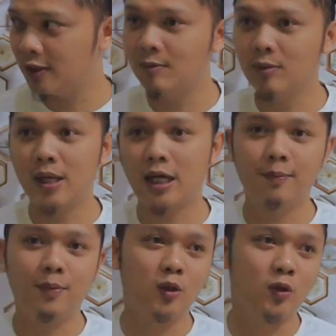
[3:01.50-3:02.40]
dan
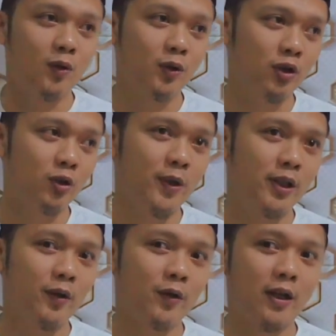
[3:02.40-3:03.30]
memakai baju khusus
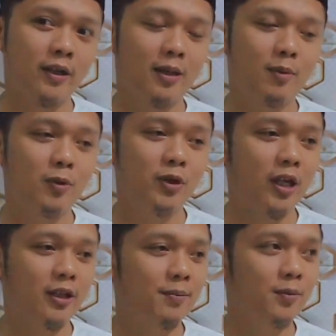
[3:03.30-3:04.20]
bagi orang yang mempunyai
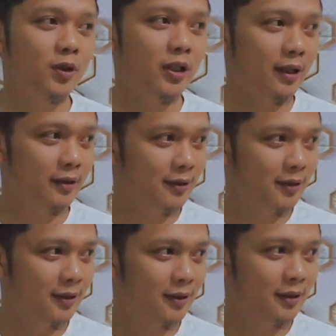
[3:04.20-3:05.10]
nasab mulia.
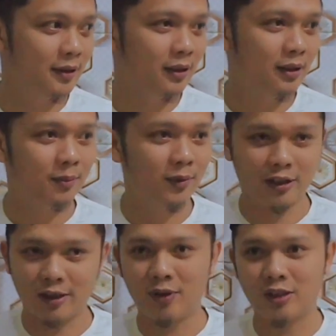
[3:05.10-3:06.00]

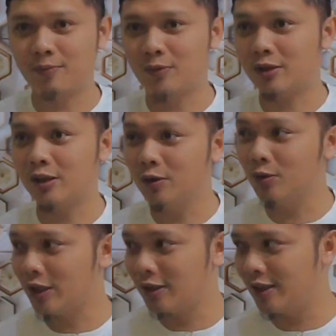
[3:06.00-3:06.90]
Nasab-nasab tertentu
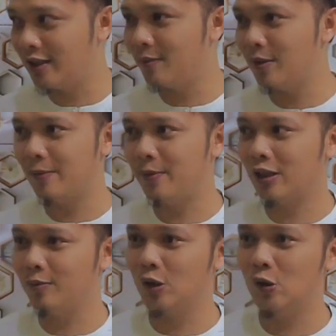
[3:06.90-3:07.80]
saja yang
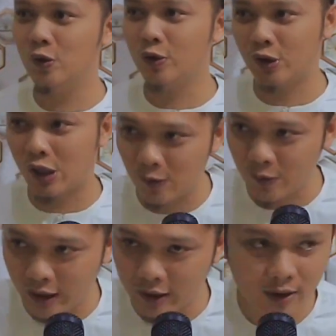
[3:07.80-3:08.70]
mendapatkan baju khusus, kalau
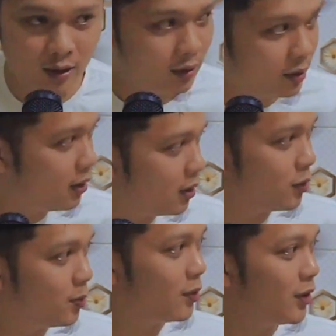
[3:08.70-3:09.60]
enggak dia
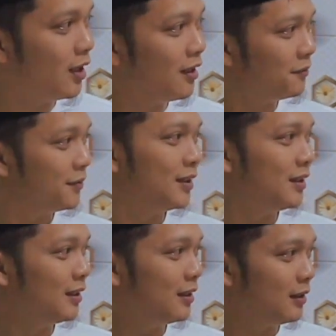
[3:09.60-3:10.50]
harus bukil.
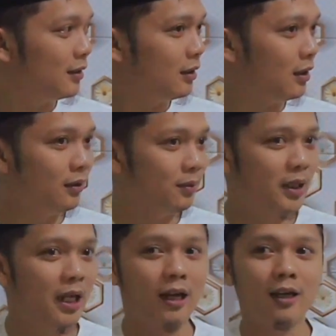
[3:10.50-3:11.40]

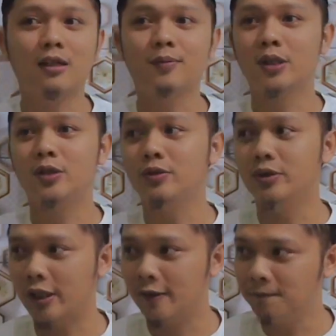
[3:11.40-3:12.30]
Menanggalkan
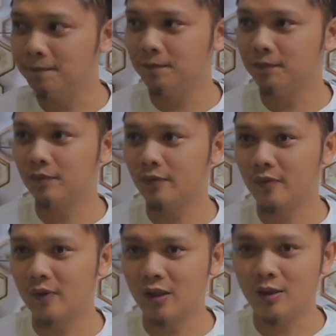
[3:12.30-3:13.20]
bajunya.
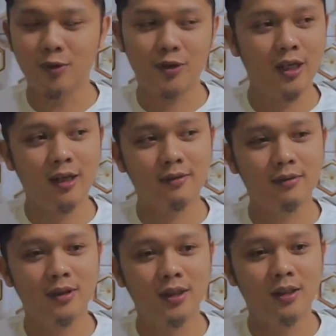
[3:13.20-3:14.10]

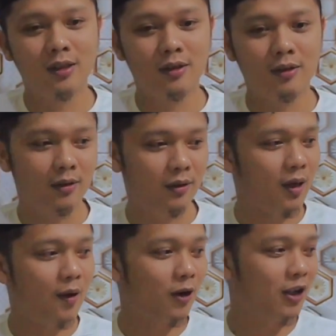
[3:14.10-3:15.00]
Kemudian
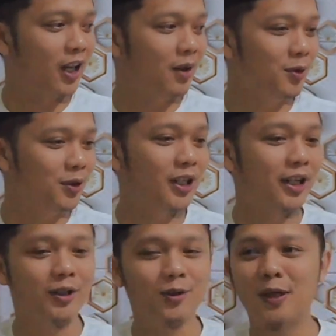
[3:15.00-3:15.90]
orang-orang yang
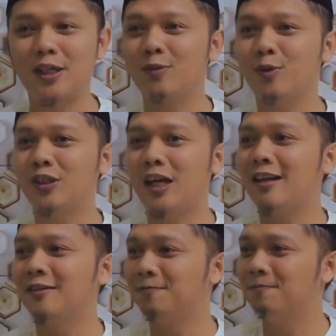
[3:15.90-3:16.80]
mulia itu pada tepuk tangan.